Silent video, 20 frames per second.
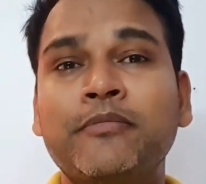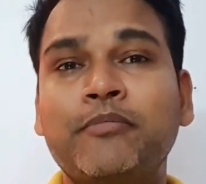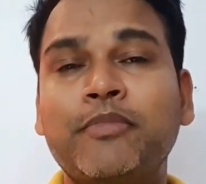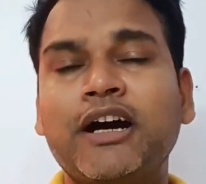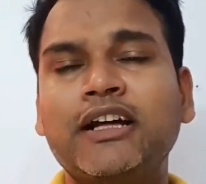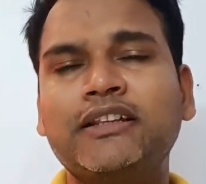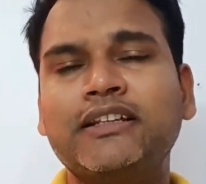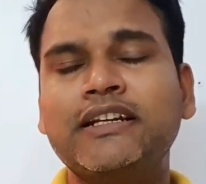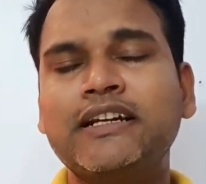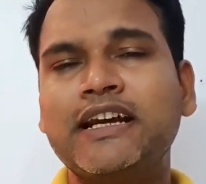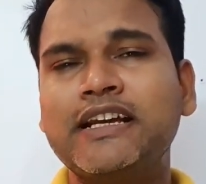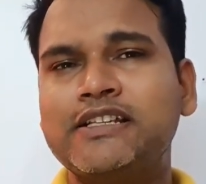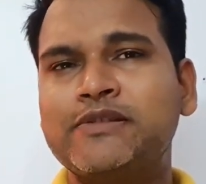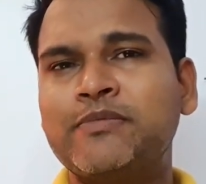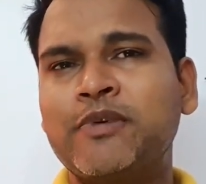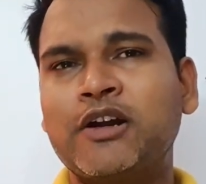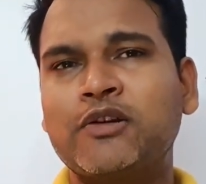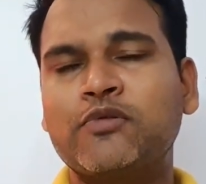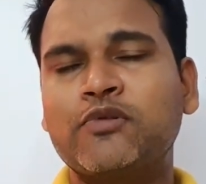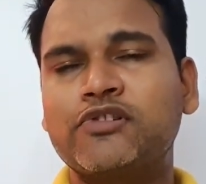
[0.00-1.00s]
बात करें
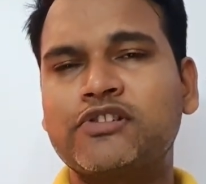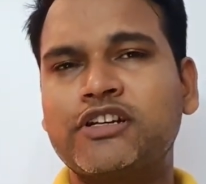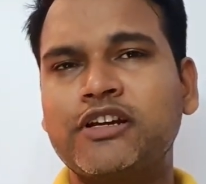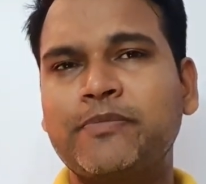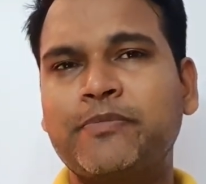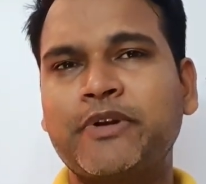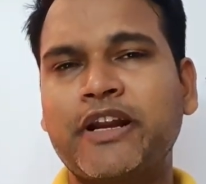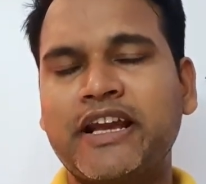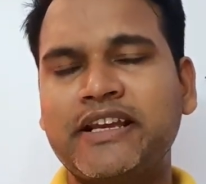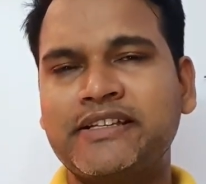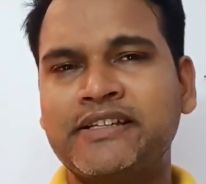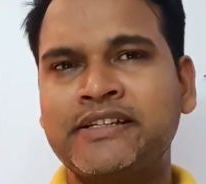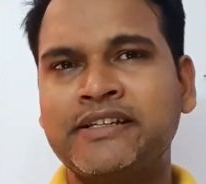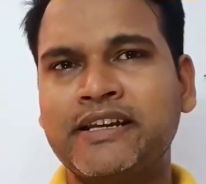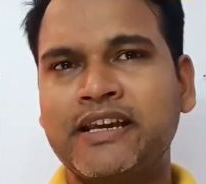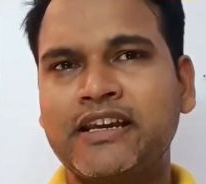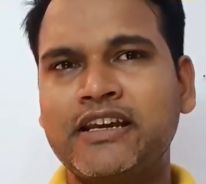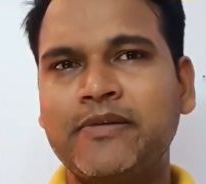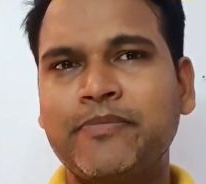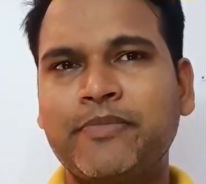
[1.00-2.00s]
स्मार्ट वॉच के प्राइसिंग
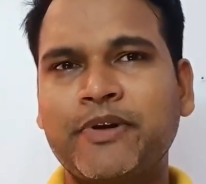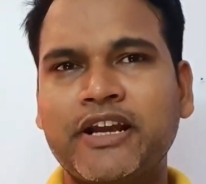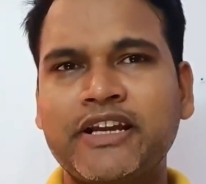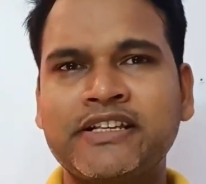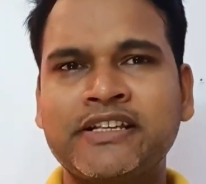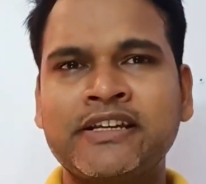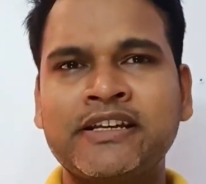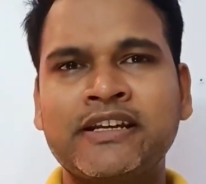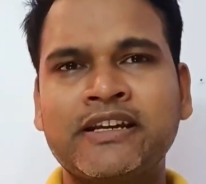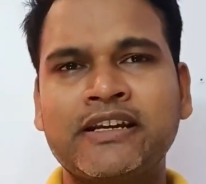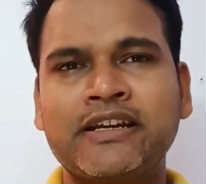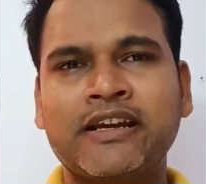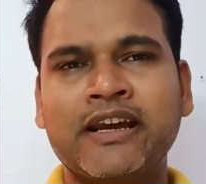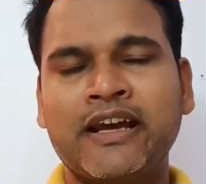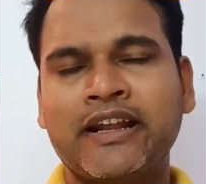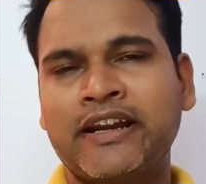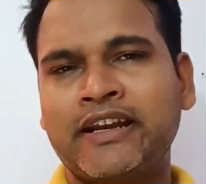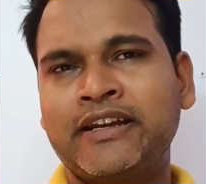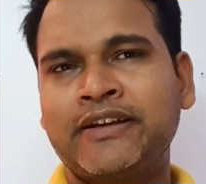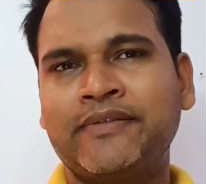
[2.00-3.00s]
की कि प्राइसिंग
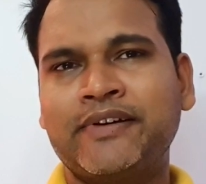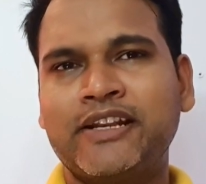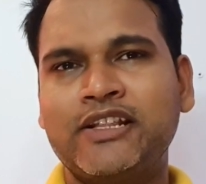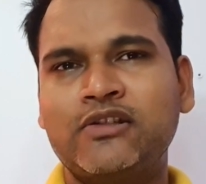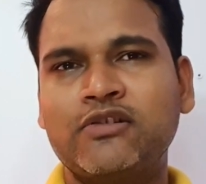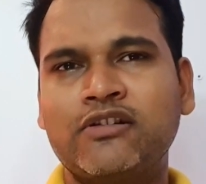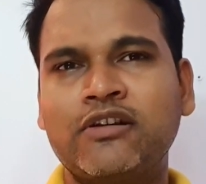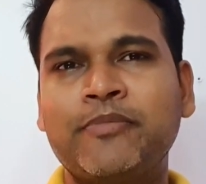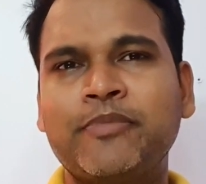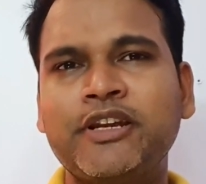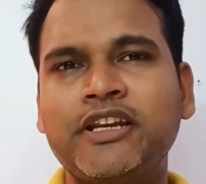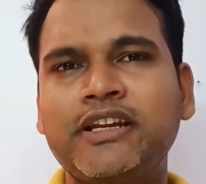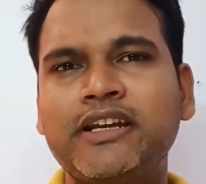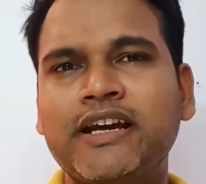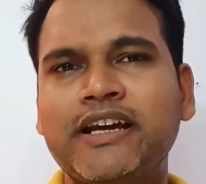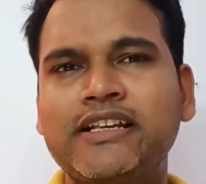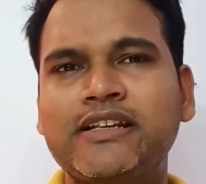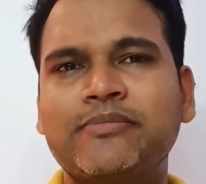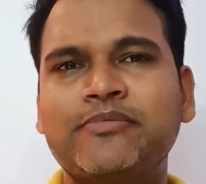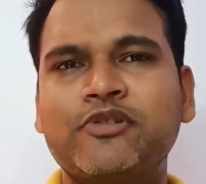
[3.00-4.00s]
क्या रहने वाली तो कंपनी ने
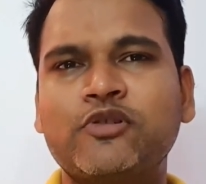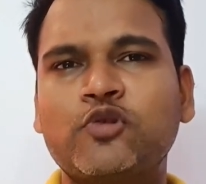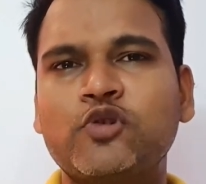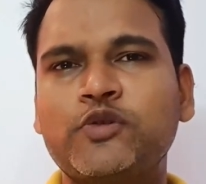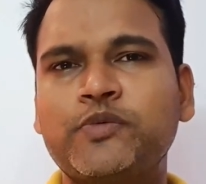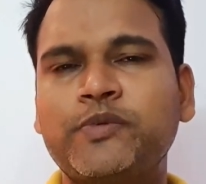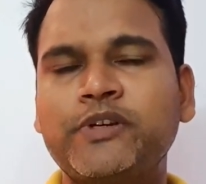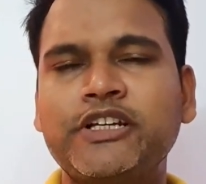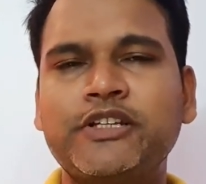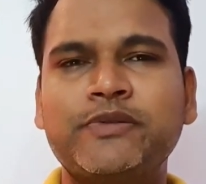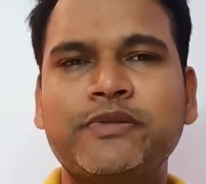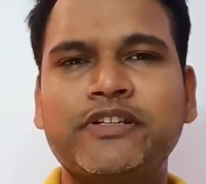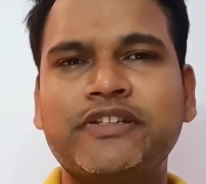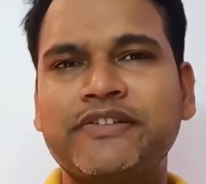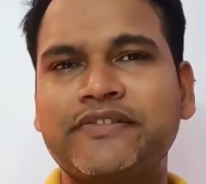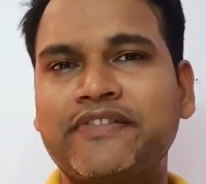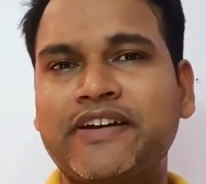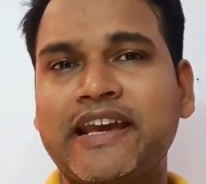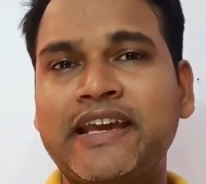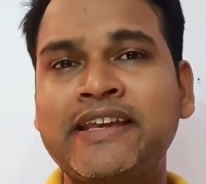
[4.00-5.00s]
गाइज जब तक तो कुछ भी
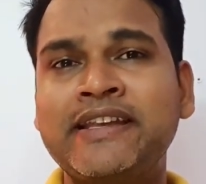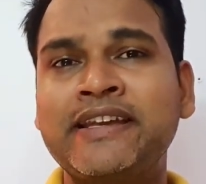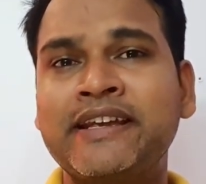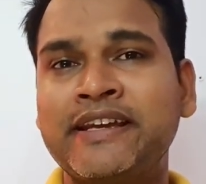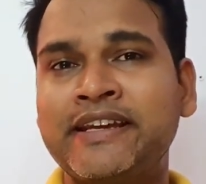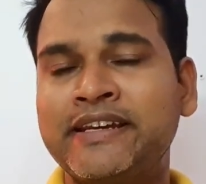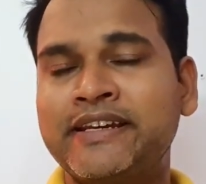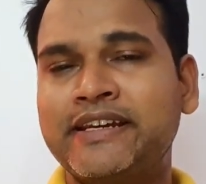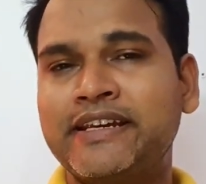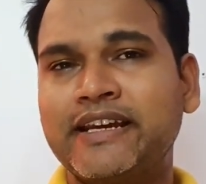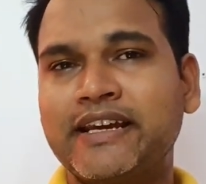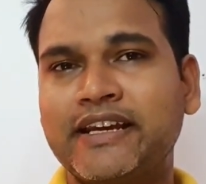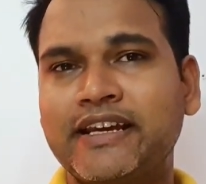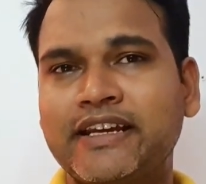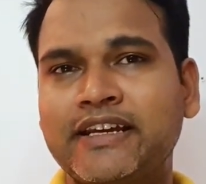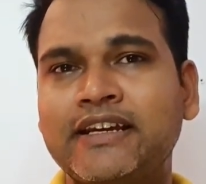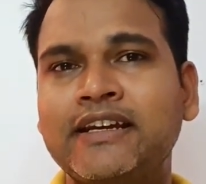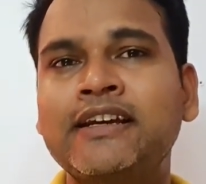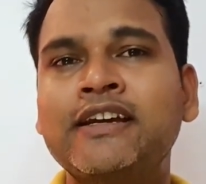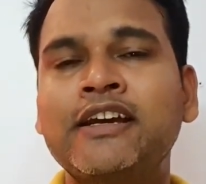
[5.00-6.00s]
स्पेसिफाई नहीं किया
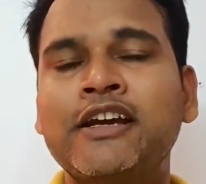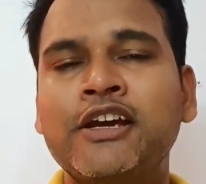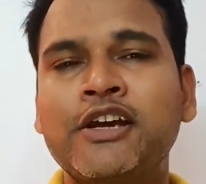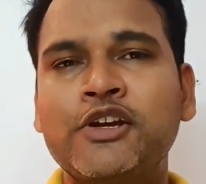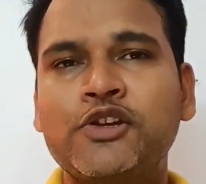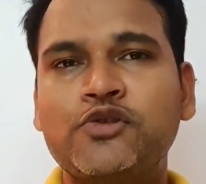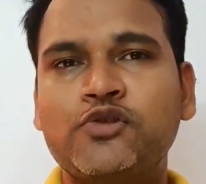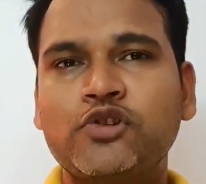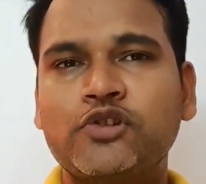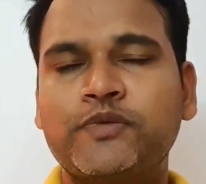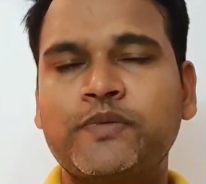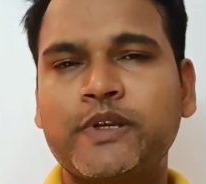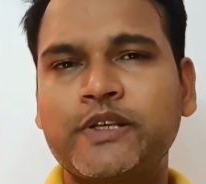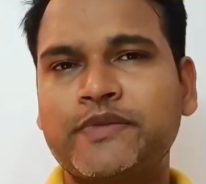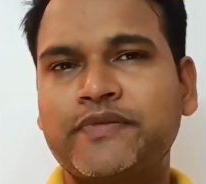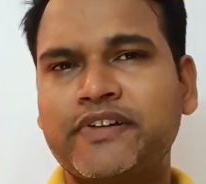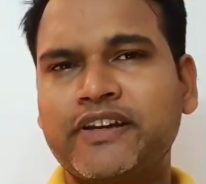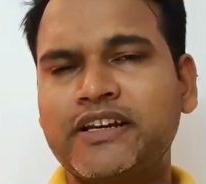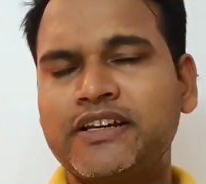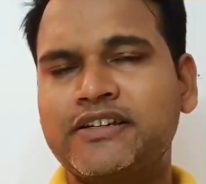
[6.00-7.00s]
है जो
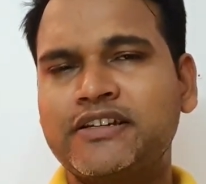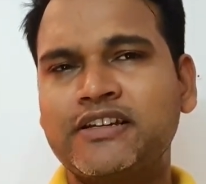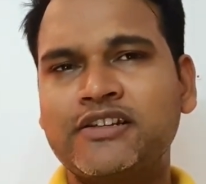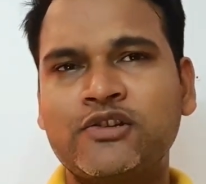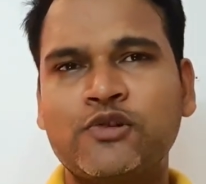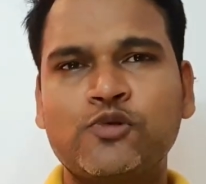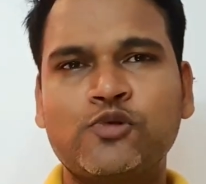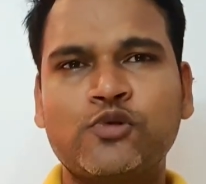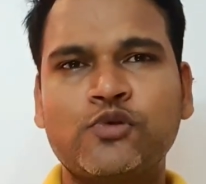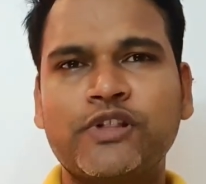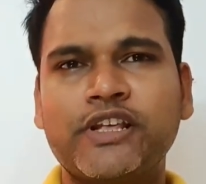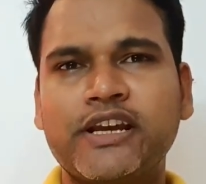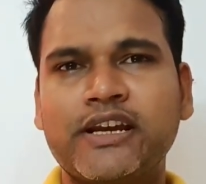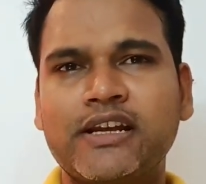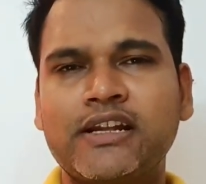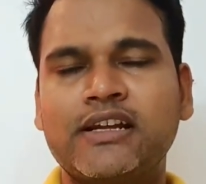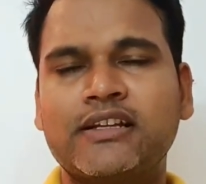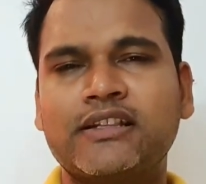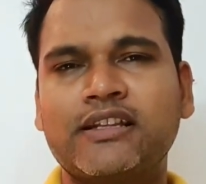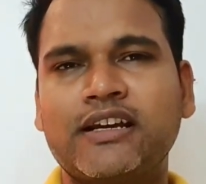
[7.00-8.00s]
स्पेसिफिकेशन है उसको देख
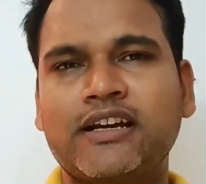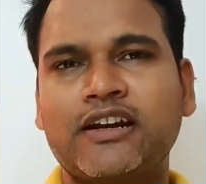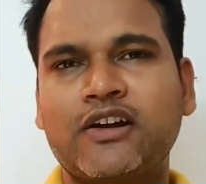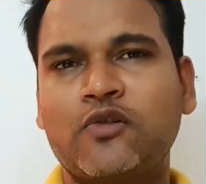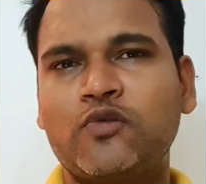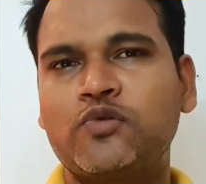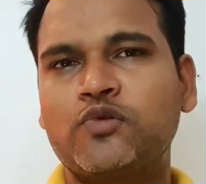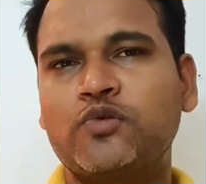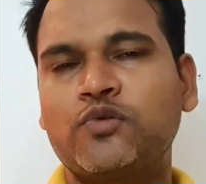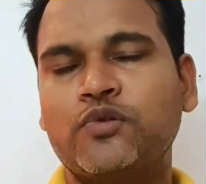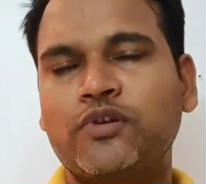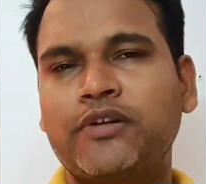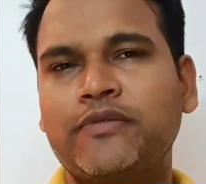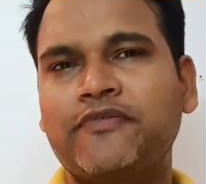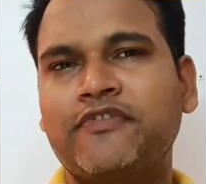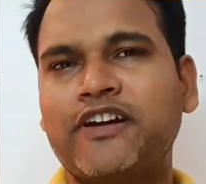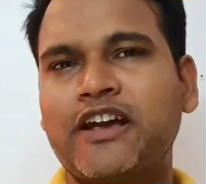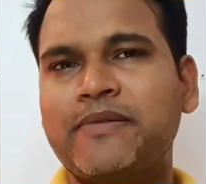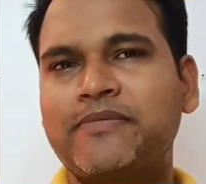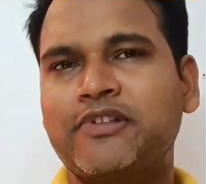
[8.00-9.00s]
के लगता है अराउंड जो है
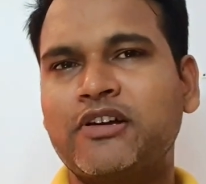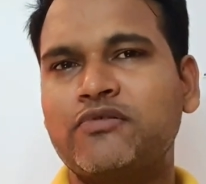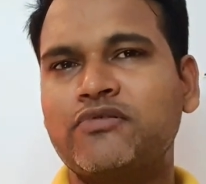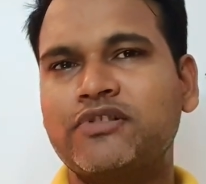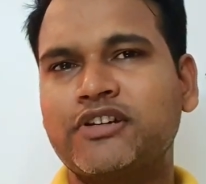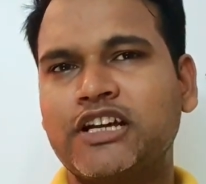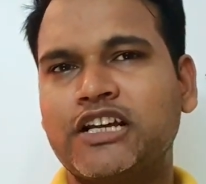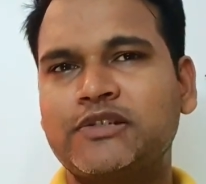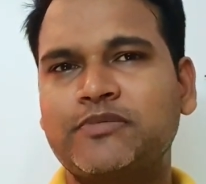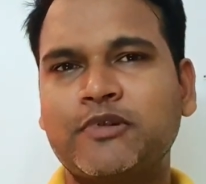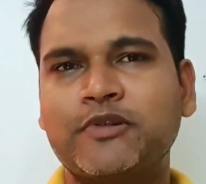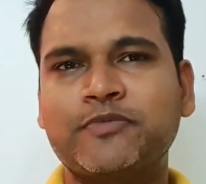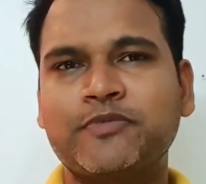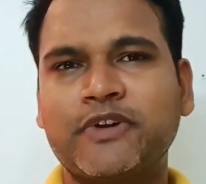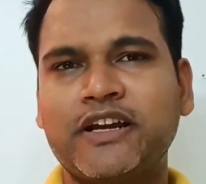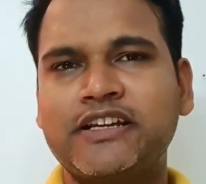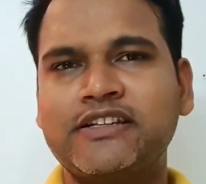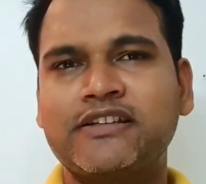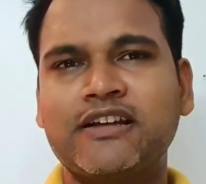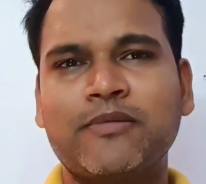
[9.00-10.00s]
फाइव थाउजेंड के आसपास
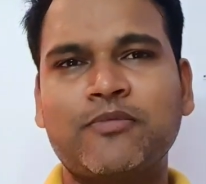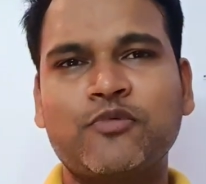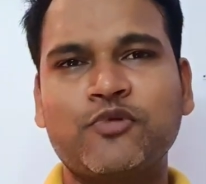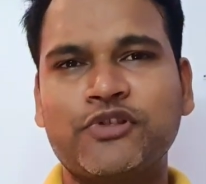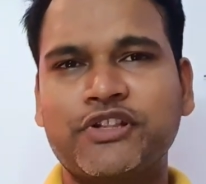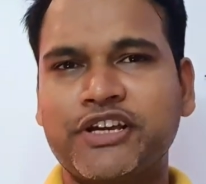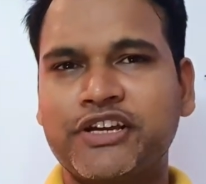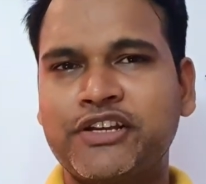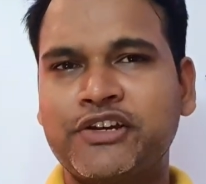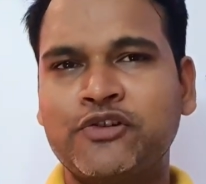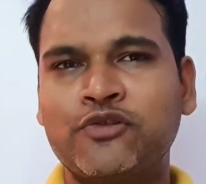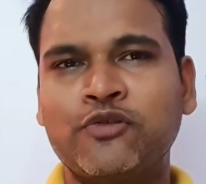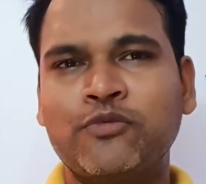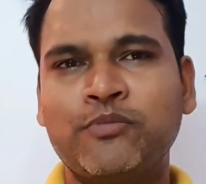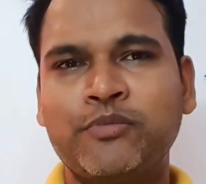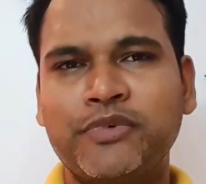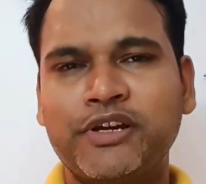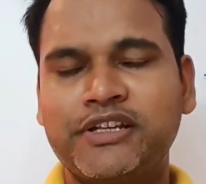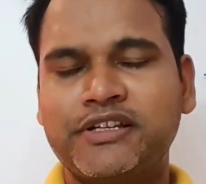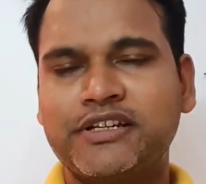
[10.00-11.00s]
प्राइस आपको देखने को
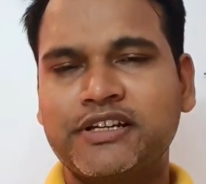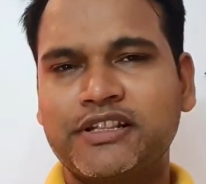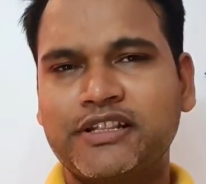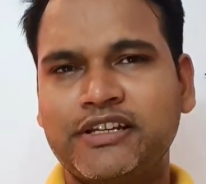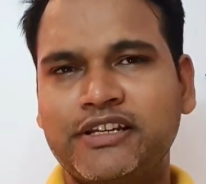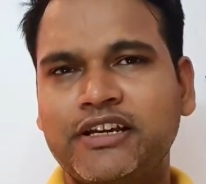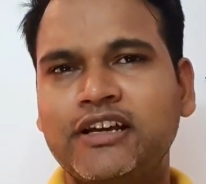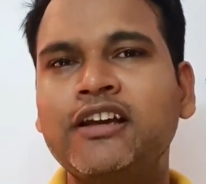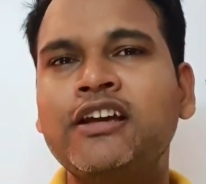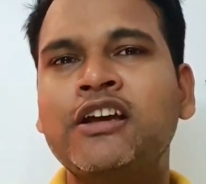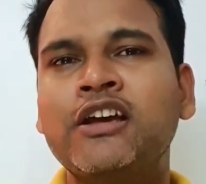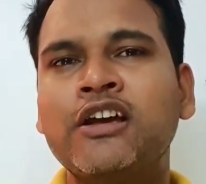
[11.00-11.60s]
मिल सकती है